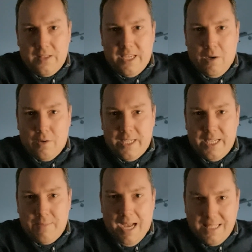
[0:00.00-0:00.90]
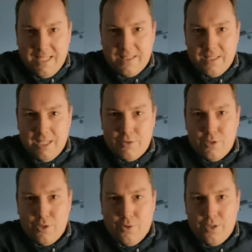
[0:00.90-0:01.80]
die auch hier im Einsatz sind
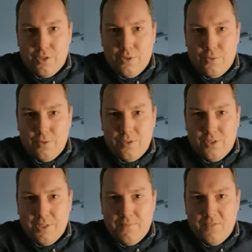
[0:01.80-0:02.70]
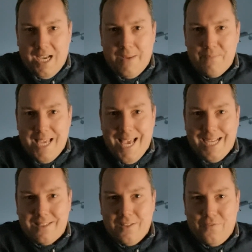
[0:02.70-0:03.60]
natürlich heute. Und ähm, wir haben die
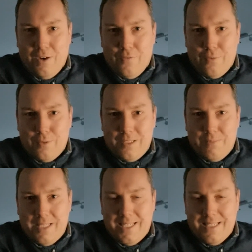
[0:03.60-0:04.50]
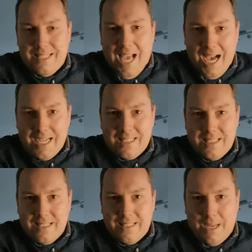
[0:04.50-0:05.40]
erste V75 des Jahres.
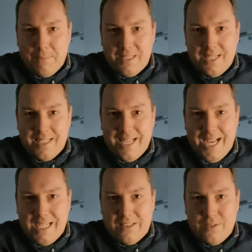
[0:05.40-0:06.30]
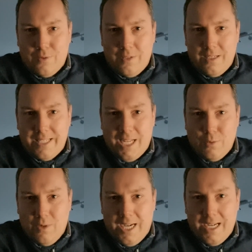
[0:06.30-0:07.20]
Es ist Samstag, der 1. Äh,
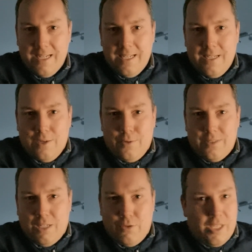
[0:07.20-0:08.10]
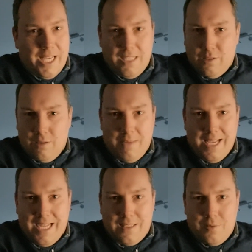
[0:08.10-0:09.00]
Januar. Und natürlich ganz
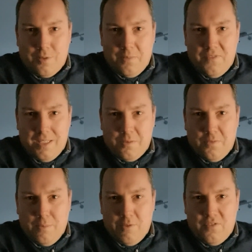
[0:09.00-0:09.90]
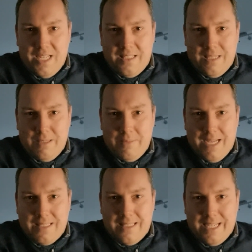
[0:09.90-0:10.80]
normal geht es los um 14.45 Uhr mit dem
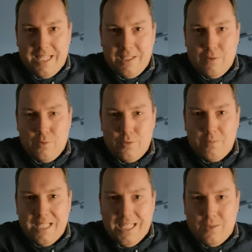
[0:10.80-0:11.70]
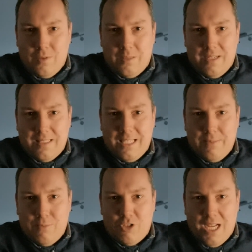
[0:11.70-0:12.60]
ersten Rennen und um 16.20 Uhr
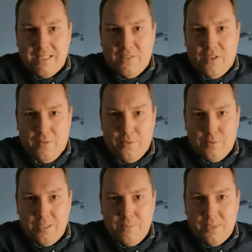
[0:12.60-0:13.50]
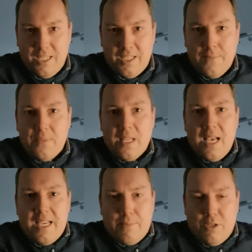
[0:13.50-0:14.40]
mit dem Start der V75.
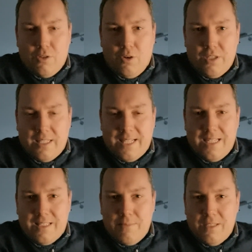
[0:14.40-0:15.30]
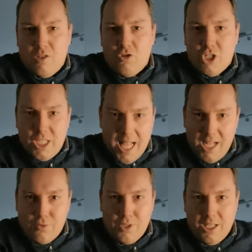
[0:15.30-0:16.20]
Ich möchte heute das Ganze ein bisschen
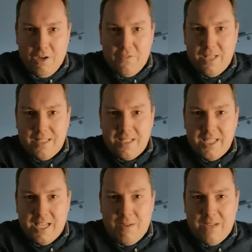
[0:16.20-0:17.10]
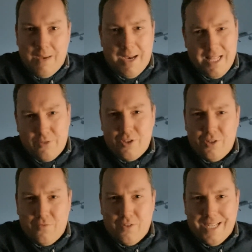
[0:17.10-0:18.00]
schneller durchlaufen lassen, denn ich glaube, wir haben alle
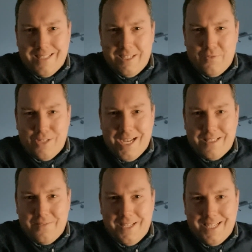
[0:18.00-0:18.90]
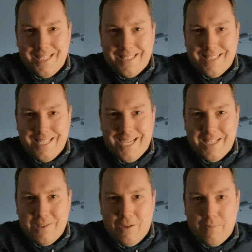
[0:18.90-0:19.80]
natürlich noch von gestern von Axel Waller, das so die
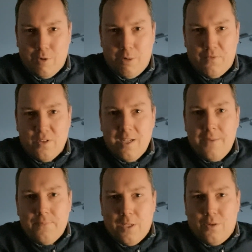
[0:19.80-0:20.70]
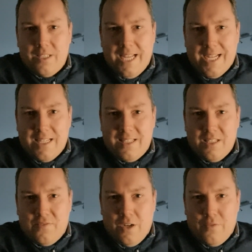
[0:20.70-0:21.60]
Rennen noch im Kopf. Und ich denke, dass
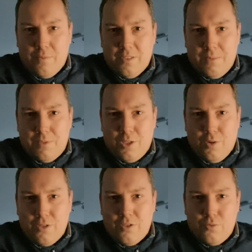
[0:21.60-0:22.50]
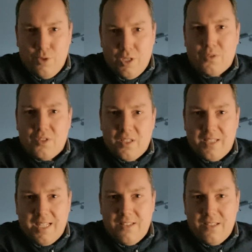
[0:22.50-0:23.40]
diese V75 heute durchaus
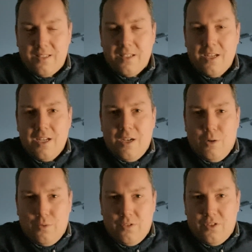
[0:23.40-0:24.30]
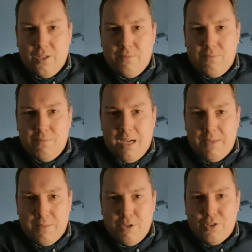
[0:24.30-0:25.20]
interessant ist. Und, ähm,
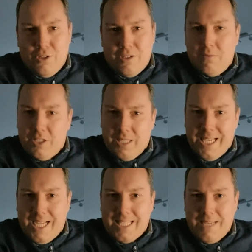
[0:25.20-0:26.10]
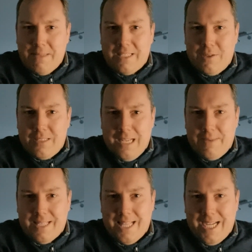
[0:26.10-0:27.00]
aber ich möchte euch auch die Gelegenheit geben, dass ihr euch
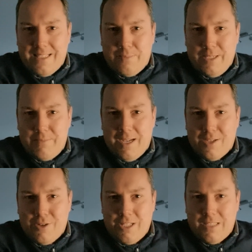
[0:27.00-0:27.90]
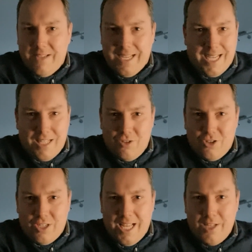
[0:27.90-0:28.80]
selber ein kleines Bild machen könnt. Deswegen ganz
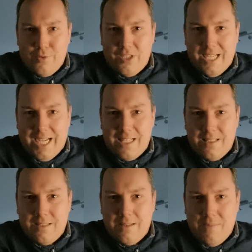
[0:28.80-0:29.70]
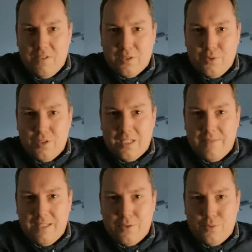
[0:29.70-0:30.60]
schnell durch die Rennen, eine etwas
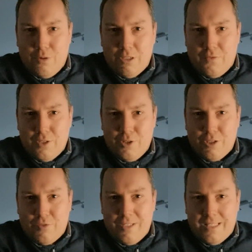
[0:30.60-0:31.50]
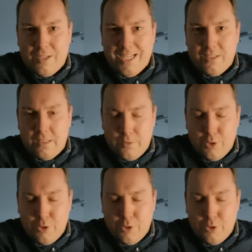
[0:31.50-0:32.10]
kürzere Version heute von Jörns Swedish,